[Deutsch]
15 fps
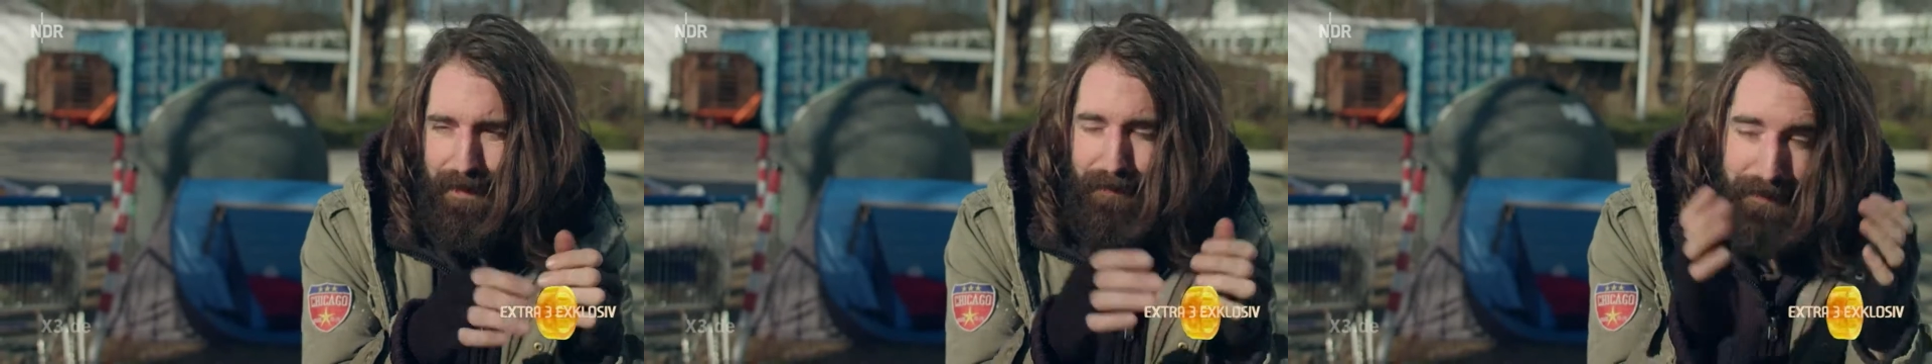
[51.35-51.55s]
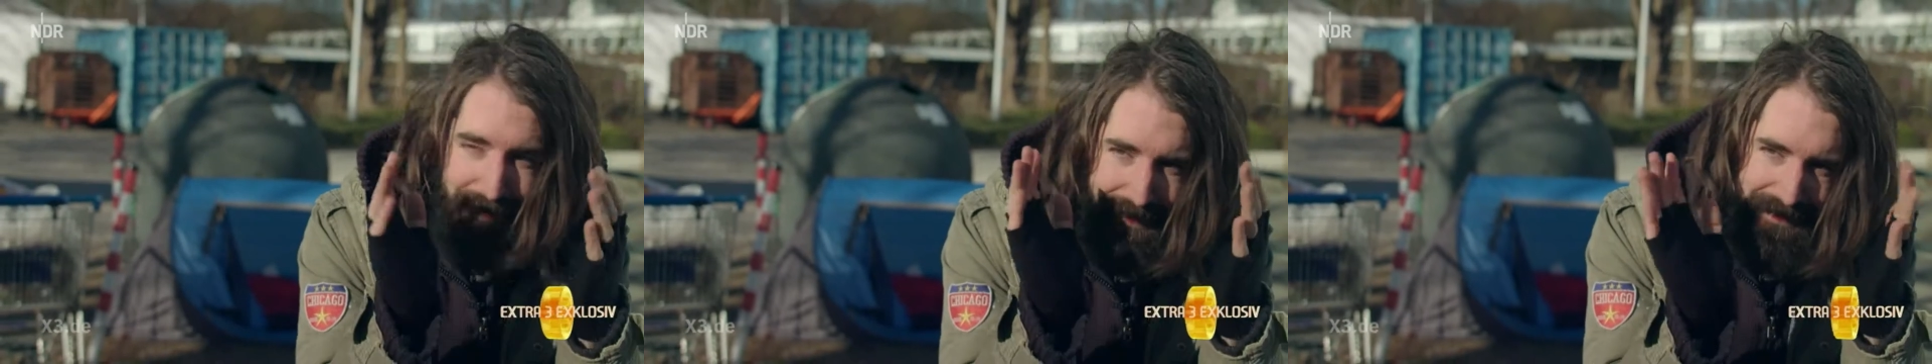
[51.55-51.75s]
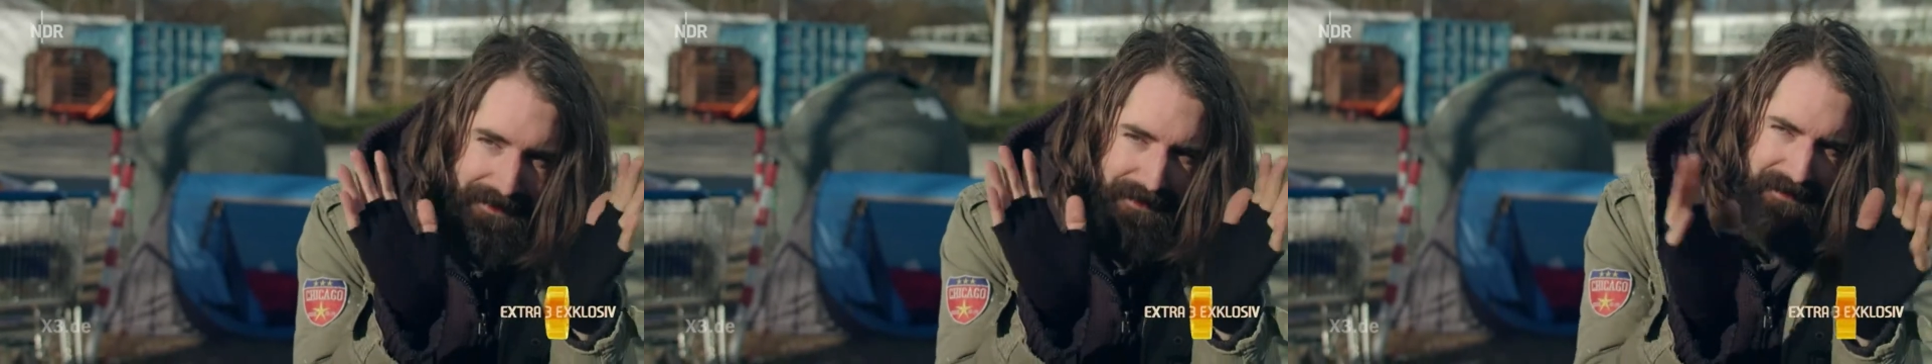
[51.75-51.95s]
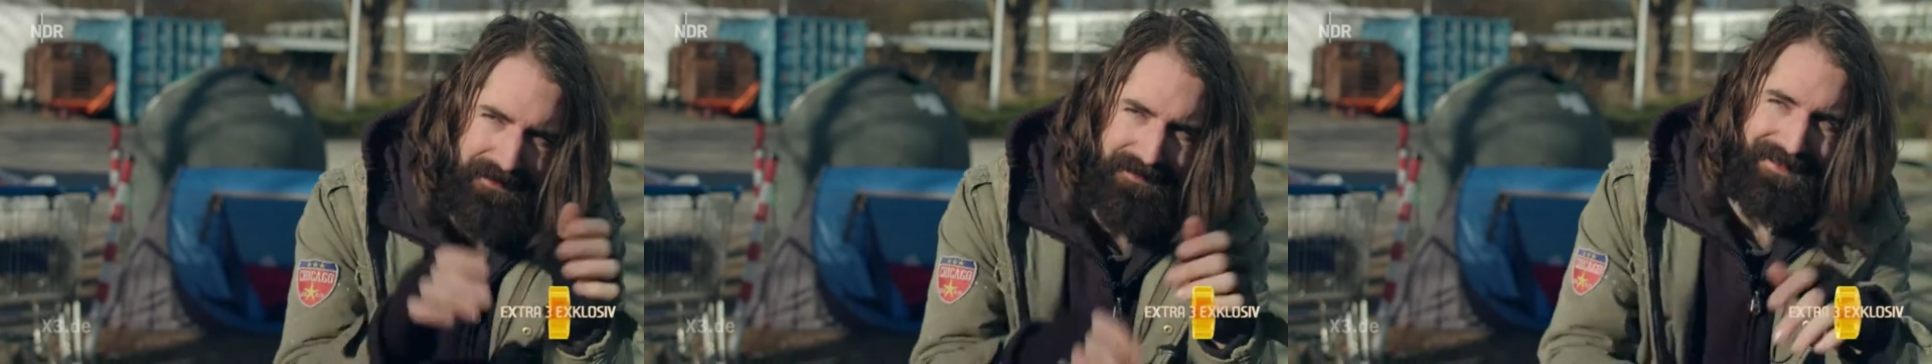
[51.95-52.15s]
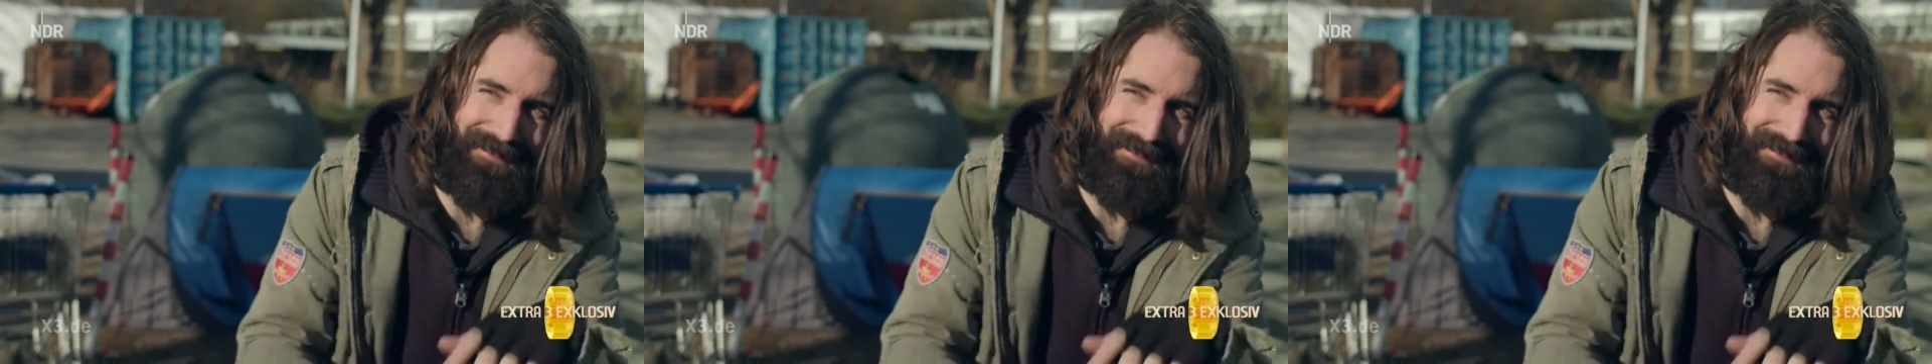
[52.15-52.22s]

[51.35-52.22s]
aber hey,